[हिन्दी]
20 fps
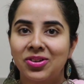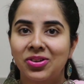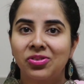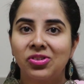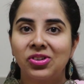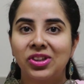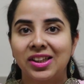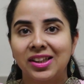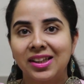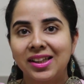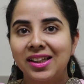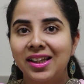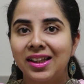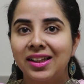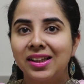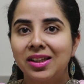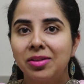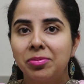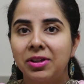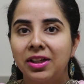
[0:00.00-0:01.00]
और वो इतनी
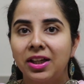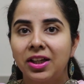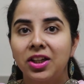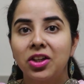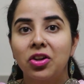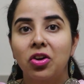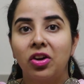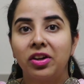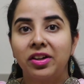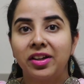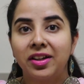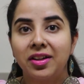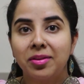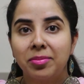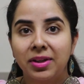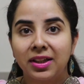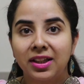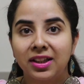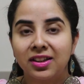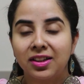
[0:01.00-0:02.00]
गंदी मिलेंगी ऑलरेडी
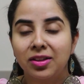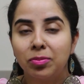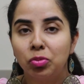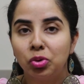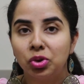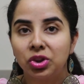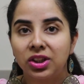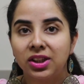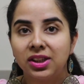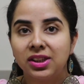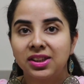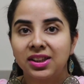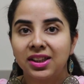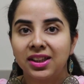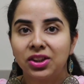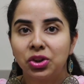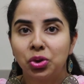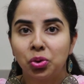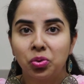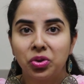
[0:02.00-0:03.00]
मैंने इतनी मुश्किल से
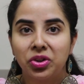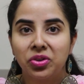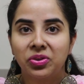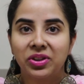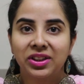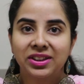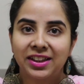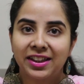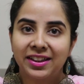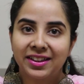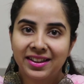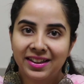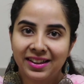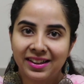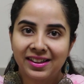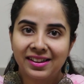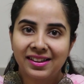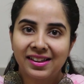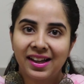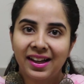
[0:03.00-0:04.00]
एक चूड़ियों का सेट
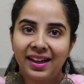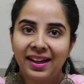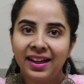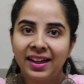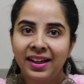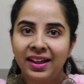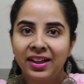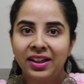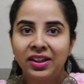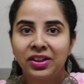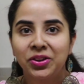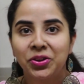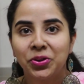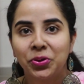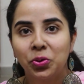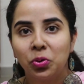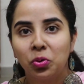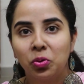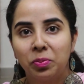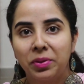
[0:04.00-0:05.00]
ख़रीदा है
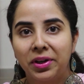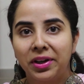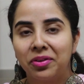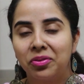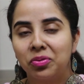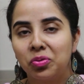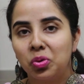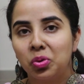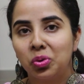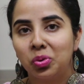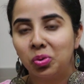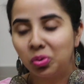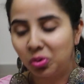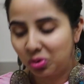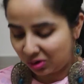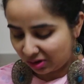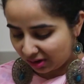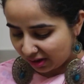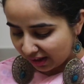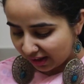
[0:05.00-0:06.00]
तो मैं वो
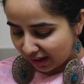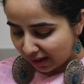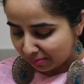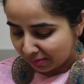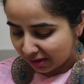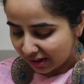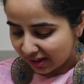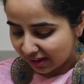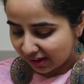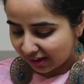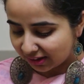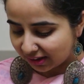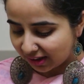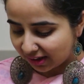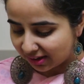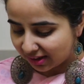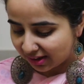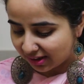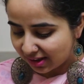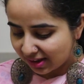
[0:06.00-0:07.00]
ख़राब नहीं करना
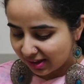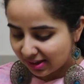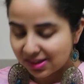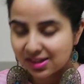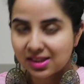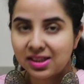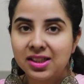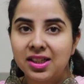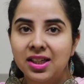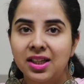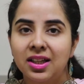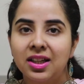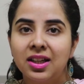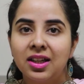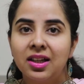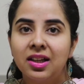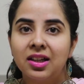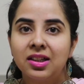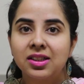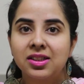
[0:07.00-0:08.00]
चाहती थी इसलिए
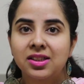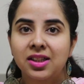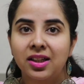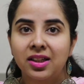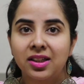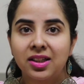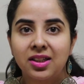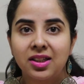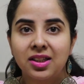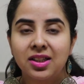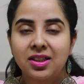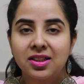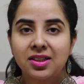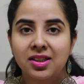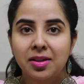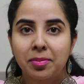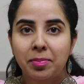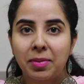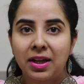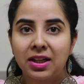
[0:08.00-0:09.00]
सर्गी
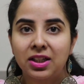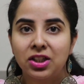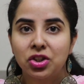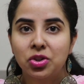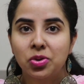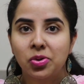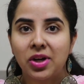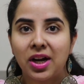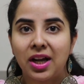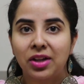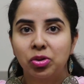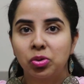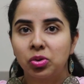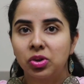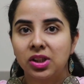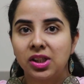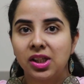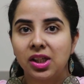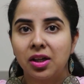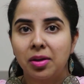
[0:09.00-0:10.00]
से पहले जो रात
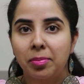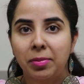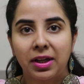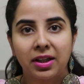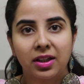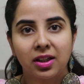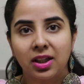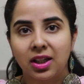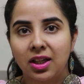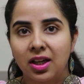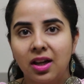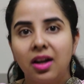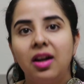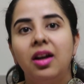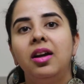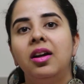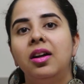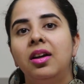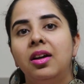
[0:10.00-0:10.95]
होती है हमारे यहाँ